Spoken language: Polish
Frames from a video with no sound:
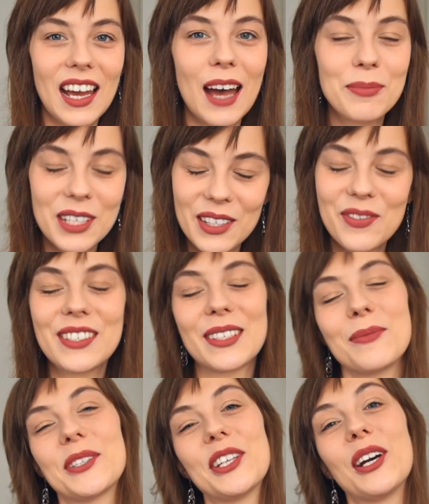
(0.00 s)
a przede
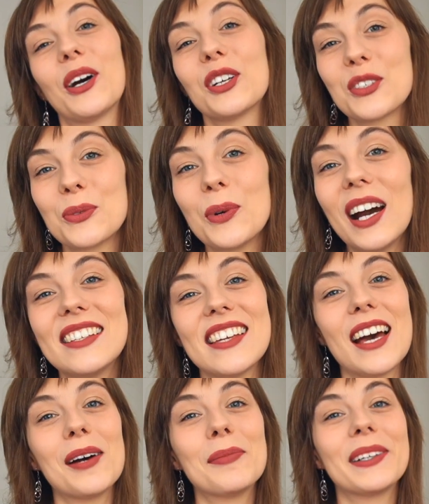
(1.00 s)
wszystkim się osłuchać,
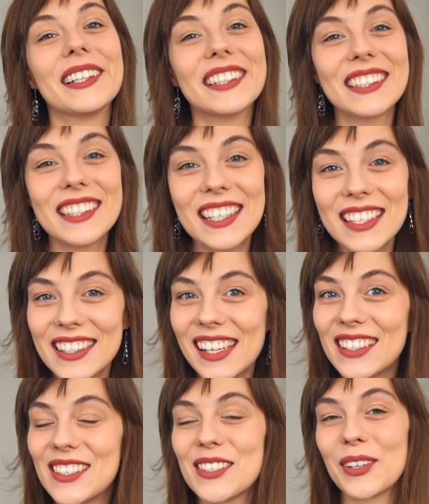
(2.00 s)
aby nie
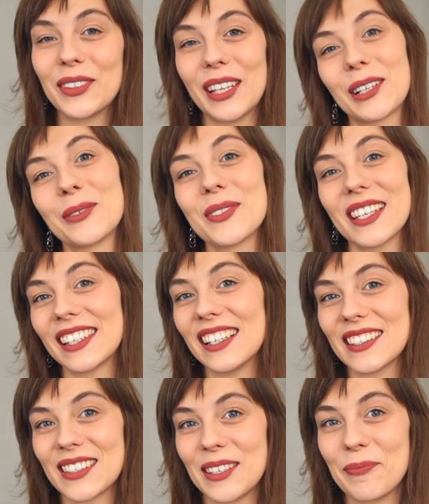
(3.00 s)
stracić kontaktu z
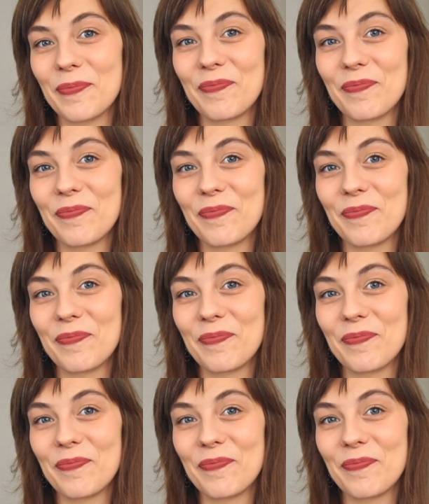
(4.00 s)
angielskim.